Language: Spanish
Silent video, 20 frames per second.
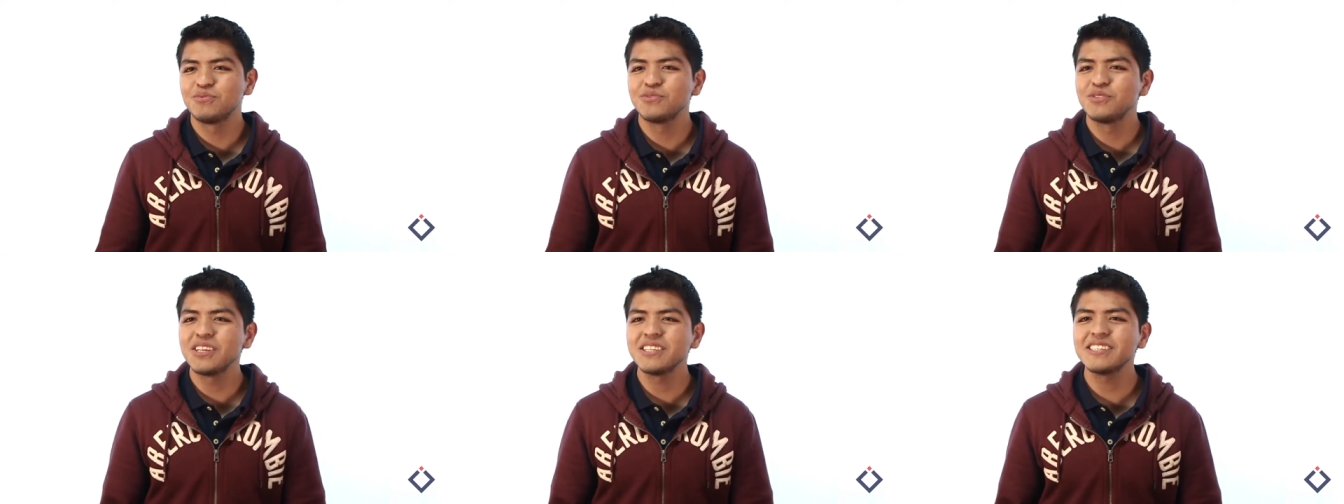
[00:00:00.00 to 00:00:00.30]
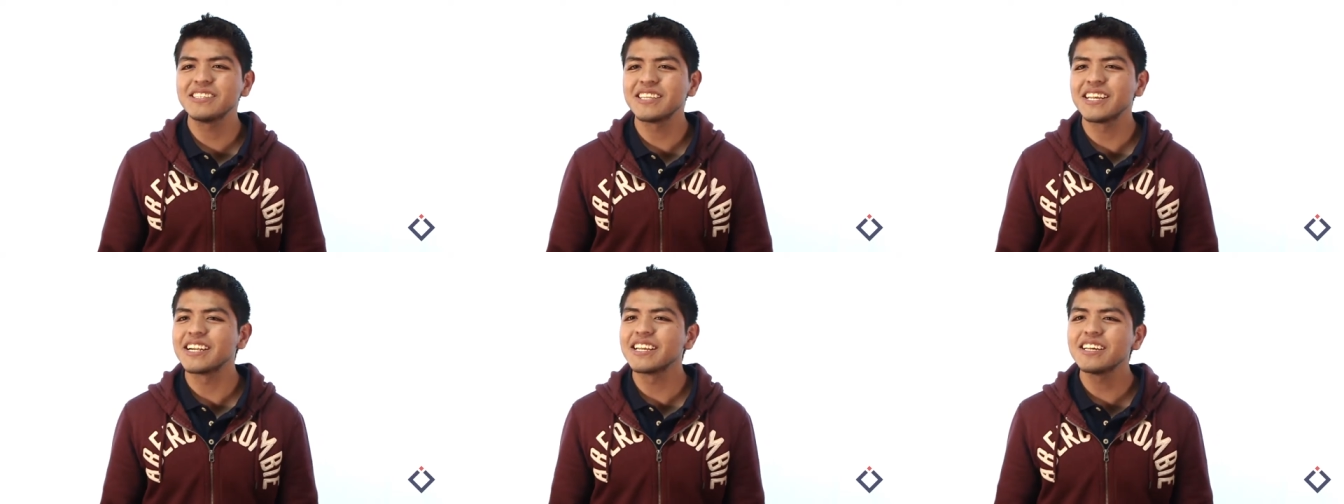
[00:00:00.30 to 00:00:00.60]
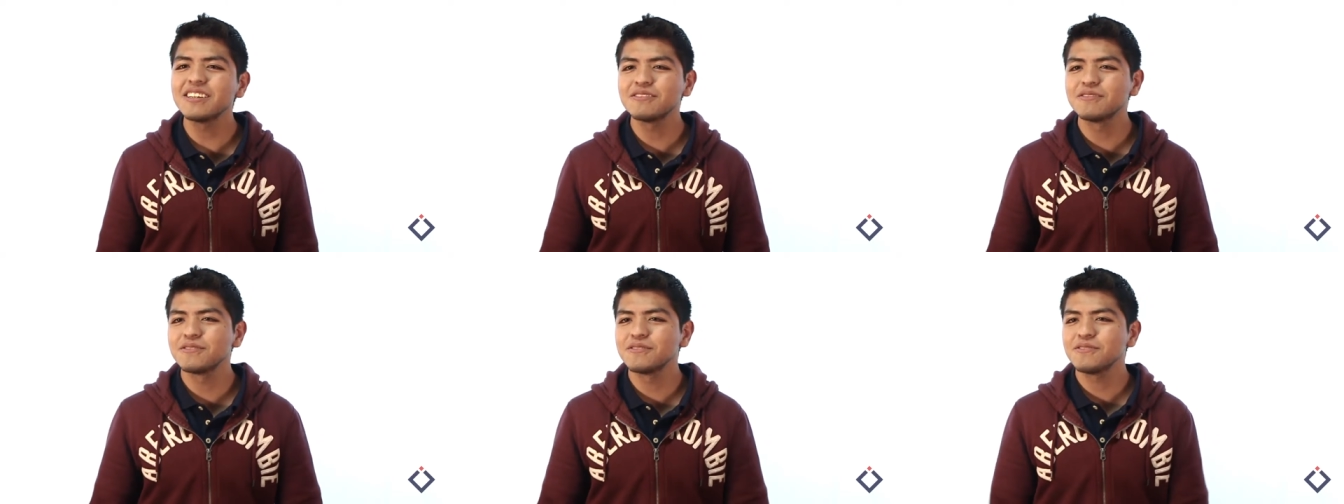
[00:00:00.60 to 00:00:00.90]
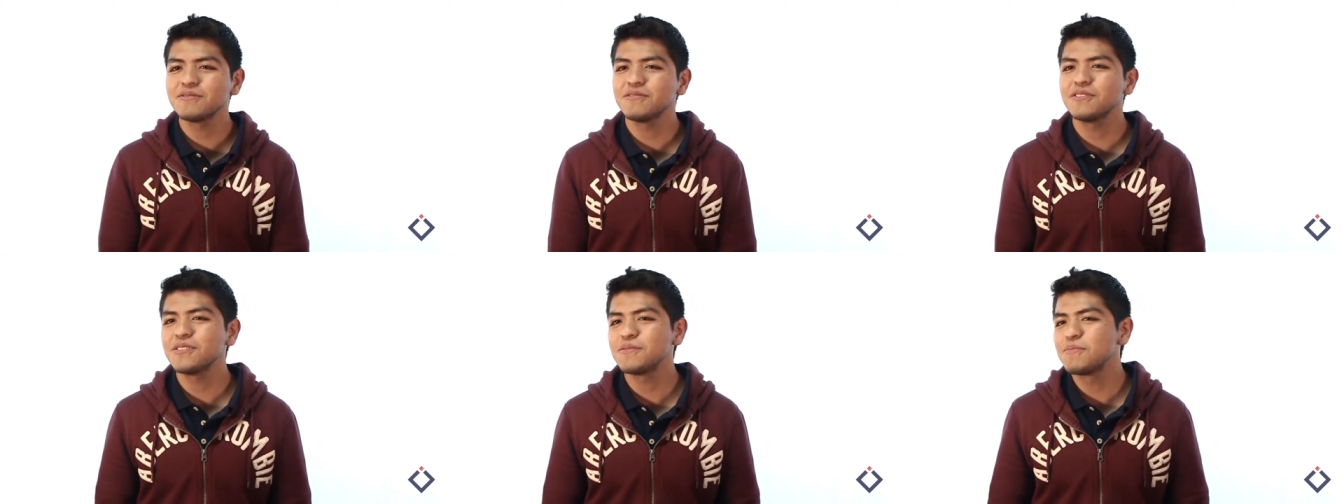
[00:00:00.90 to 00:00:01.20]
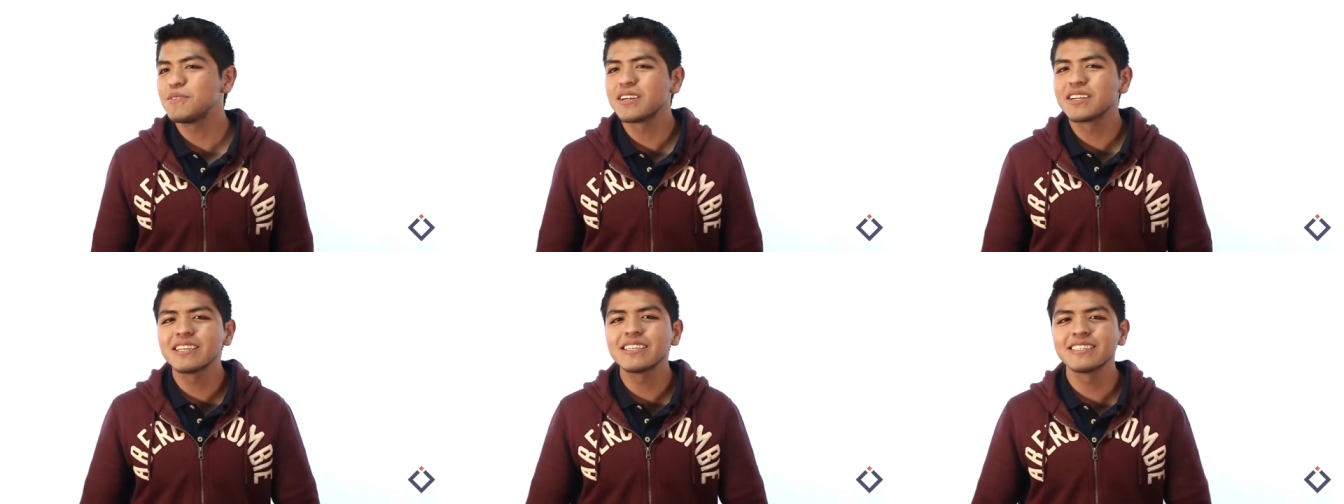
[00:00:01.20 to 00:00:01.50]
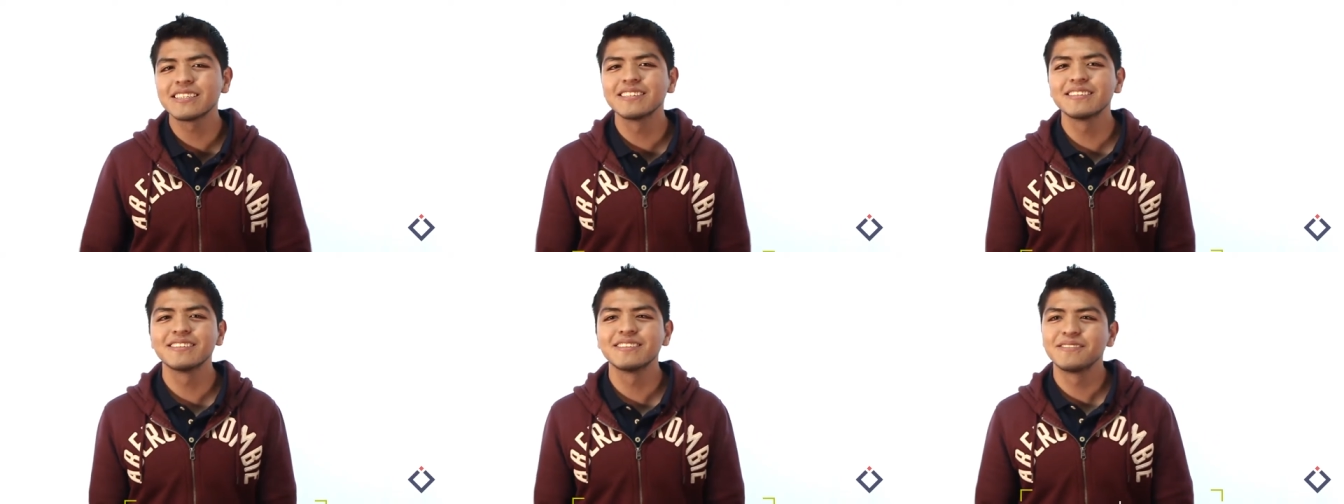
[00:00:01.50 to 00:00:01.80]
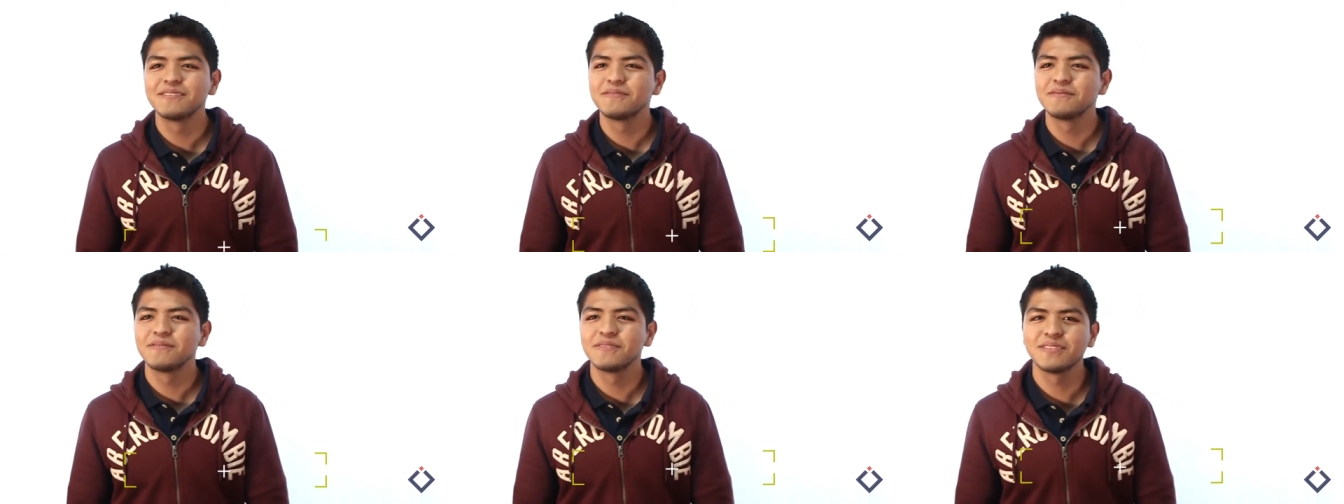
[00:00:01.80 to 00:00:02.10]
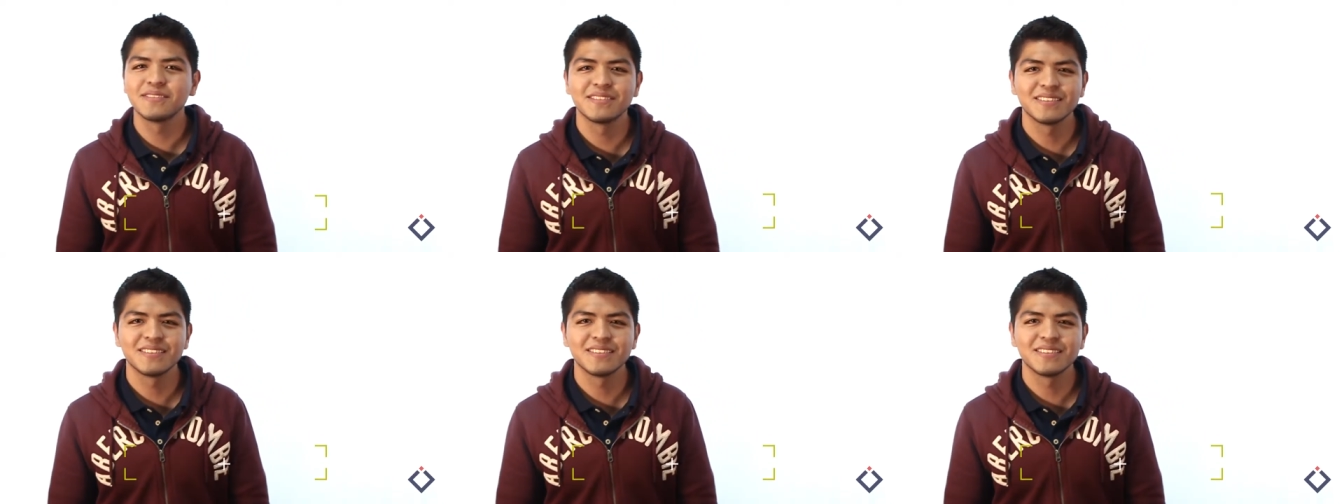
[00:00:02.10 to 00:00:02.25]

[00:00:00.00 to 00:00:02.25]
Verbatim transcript: Pues ya se tardaron, ¿no? Sí, ya valió.